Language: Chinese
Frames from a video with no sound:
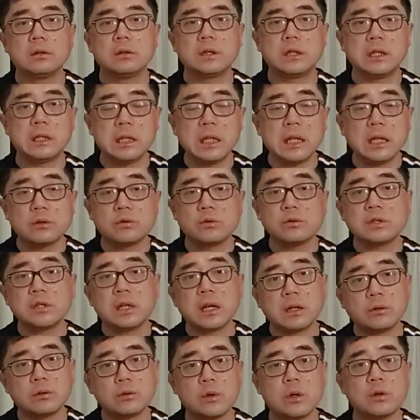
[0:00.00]
提炼出这
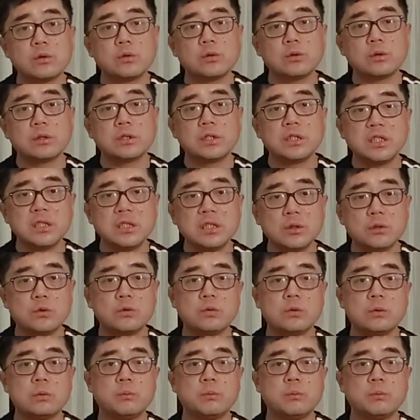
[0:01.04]
两种元素的技术，